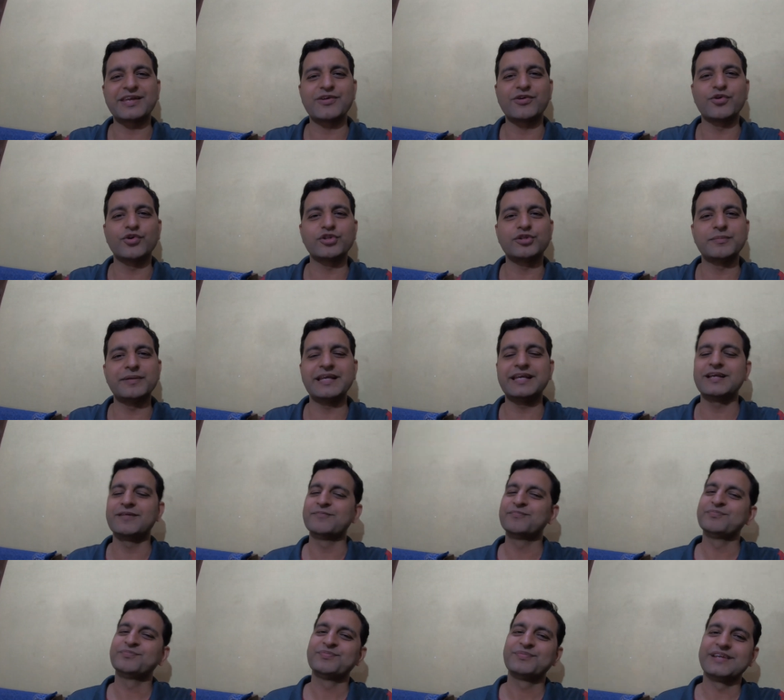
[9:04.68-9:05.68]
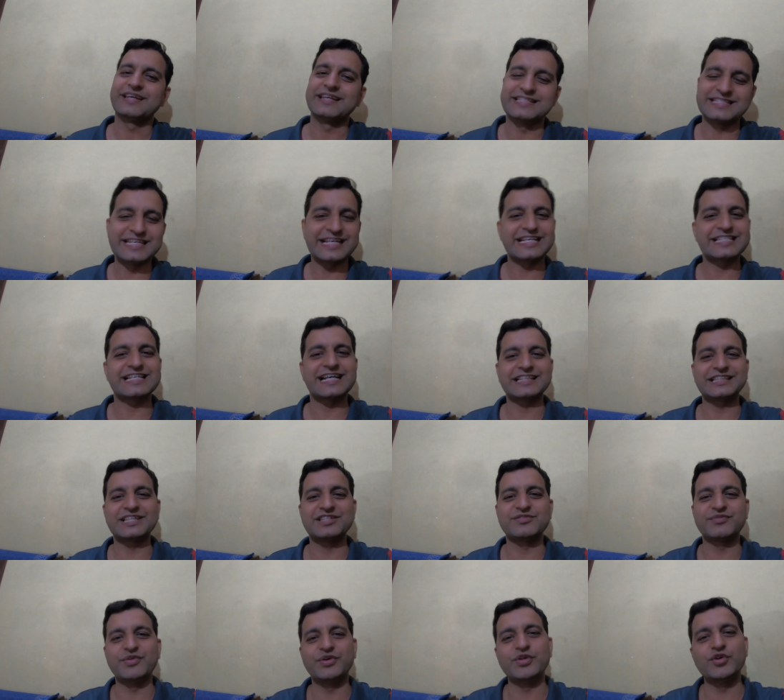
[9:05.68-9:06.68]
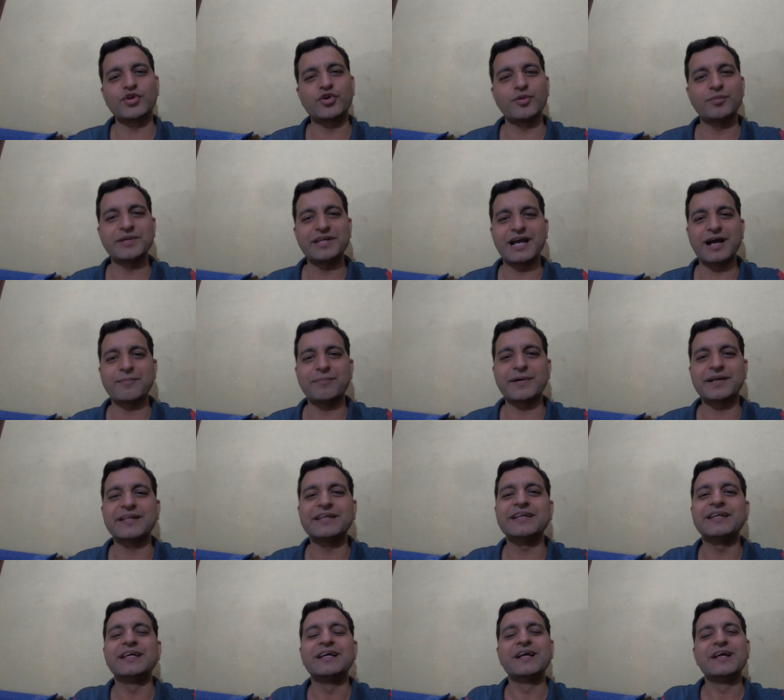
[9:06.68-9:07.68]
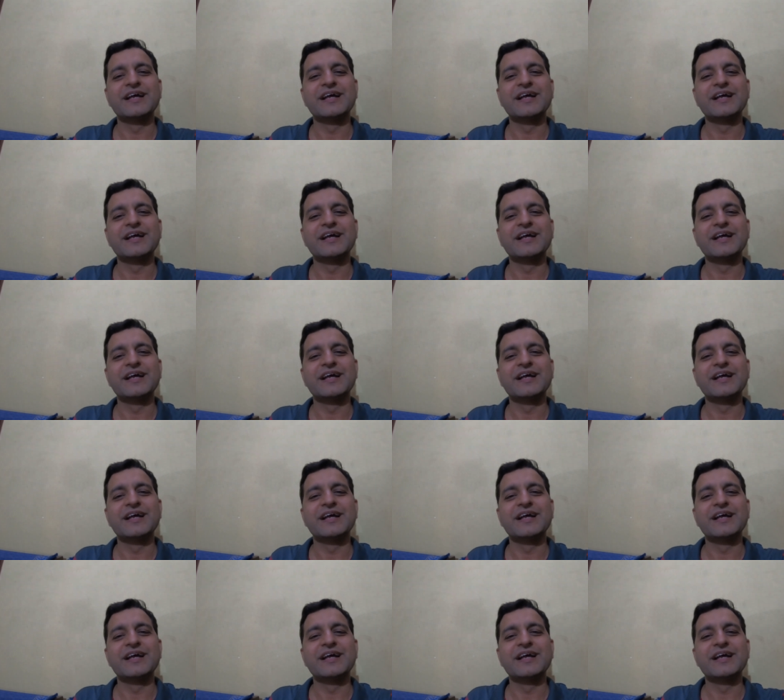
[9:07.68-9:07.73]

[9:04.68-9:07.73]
की गोद में इसी के साथ इस वीडियो को भी यहाँ पर ही